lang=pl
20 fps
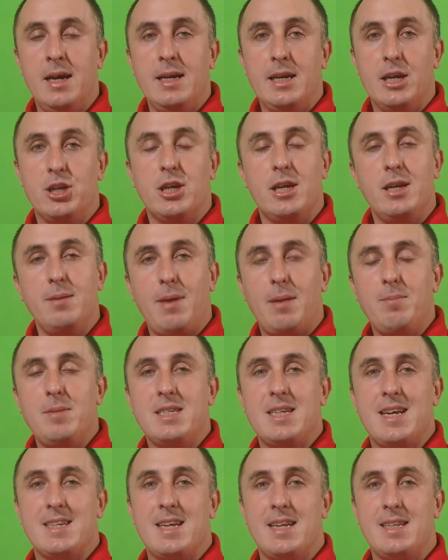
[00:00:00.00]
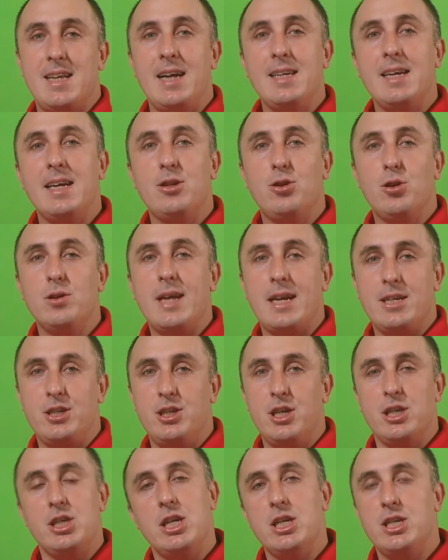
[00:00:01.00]
Jeżeli mamy za zadanie dodać
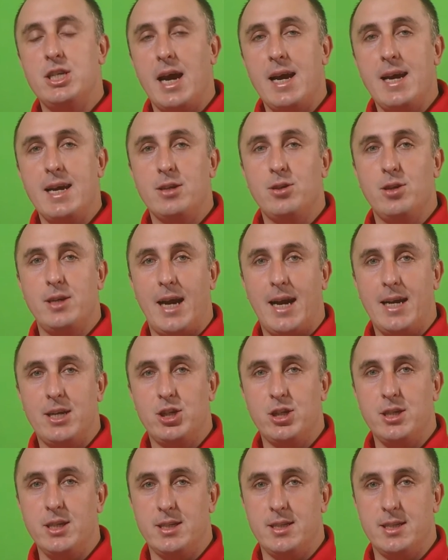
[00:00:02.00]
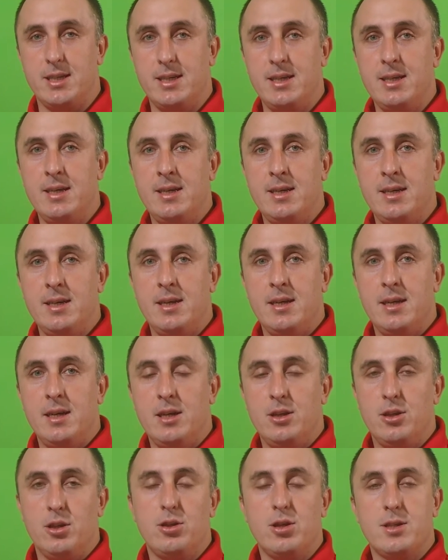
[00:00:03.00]
10 jajek do jajecznicy,
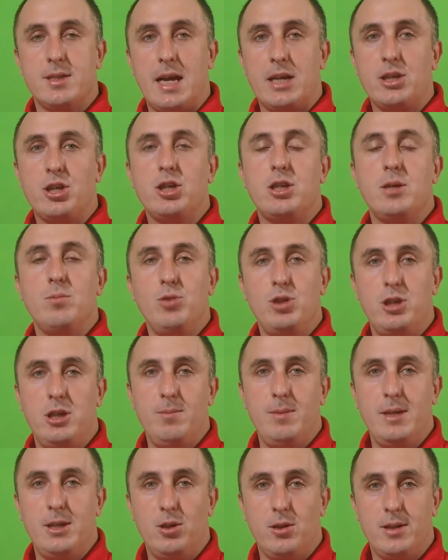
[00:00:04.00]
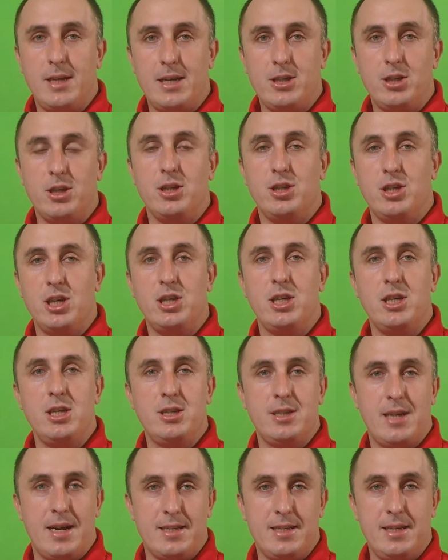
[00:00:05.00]
no to znaczy, że musimy dodać
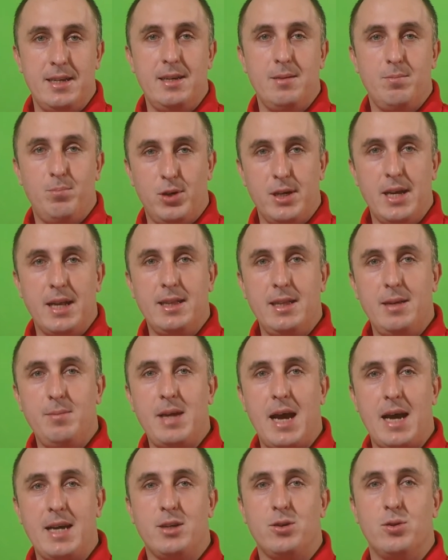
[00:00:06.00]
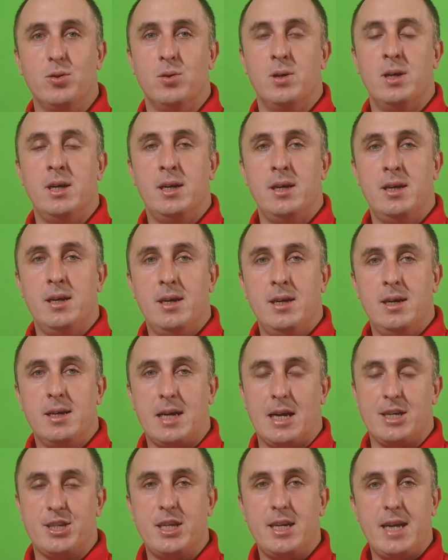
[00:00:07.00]
10 razy po jednym jajku.
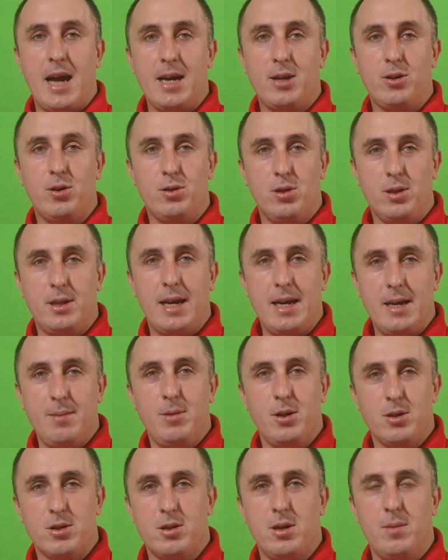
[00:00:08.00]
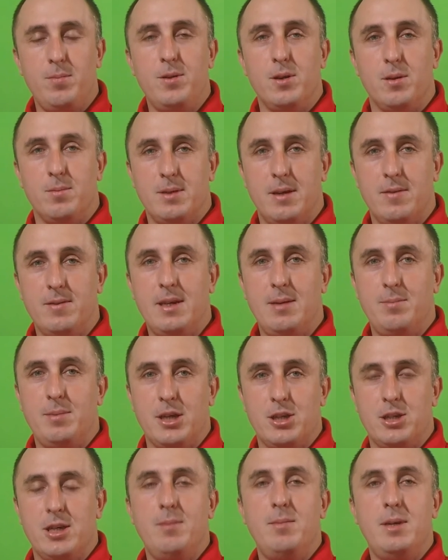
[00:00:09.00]
Każde jajko dodajemy osobno, prawda?
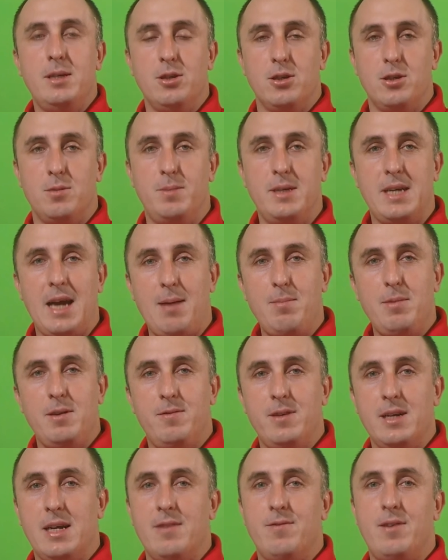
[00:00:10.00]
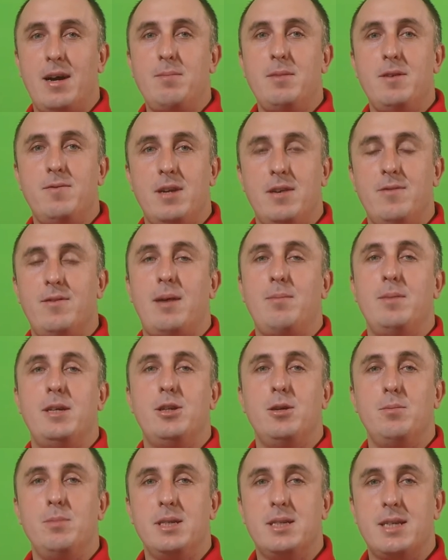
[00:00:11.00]
Bierzemy, rozbijamy, wylewamy, wlewamy
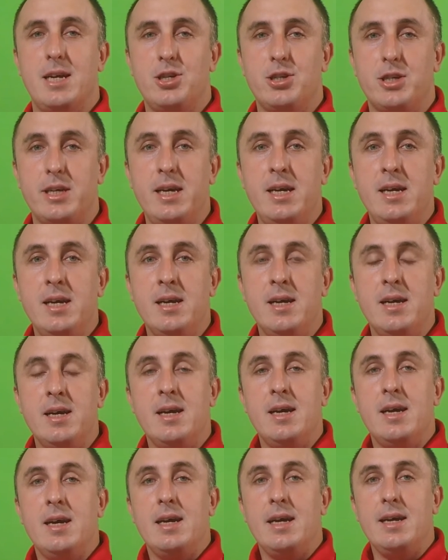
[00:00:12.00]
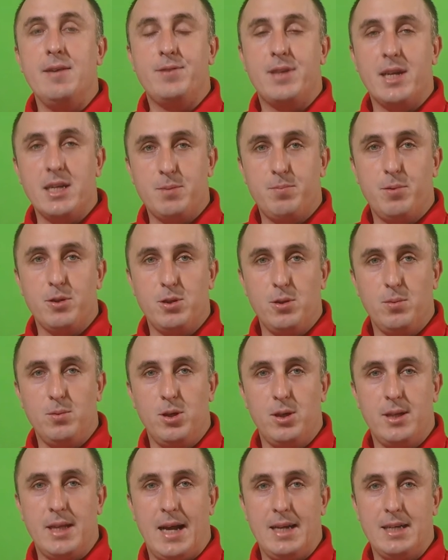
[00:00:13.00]
do miseczki i w ten sposób
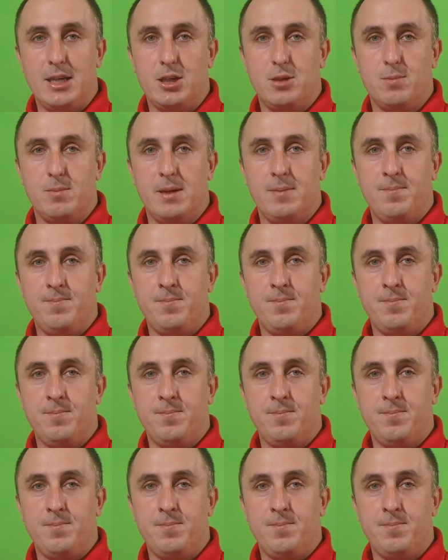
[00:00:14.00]
dodaliśmy.